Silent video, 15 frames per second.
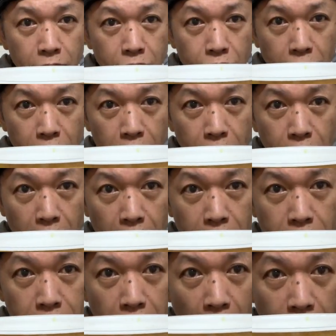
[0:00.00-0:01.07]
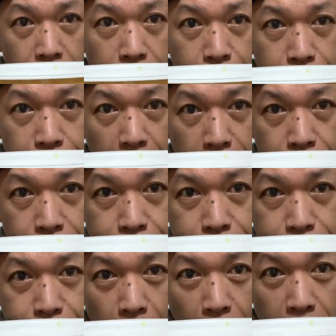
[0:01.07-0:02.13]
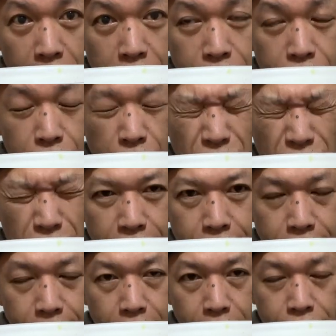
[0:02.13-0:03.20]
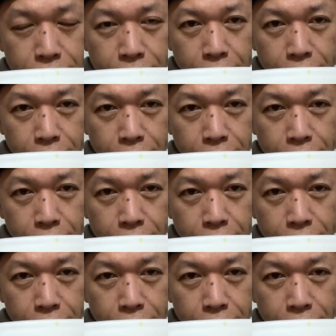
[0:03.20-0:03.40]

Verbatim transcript: それでは、ライフさん。お話をちょっとさせていただく。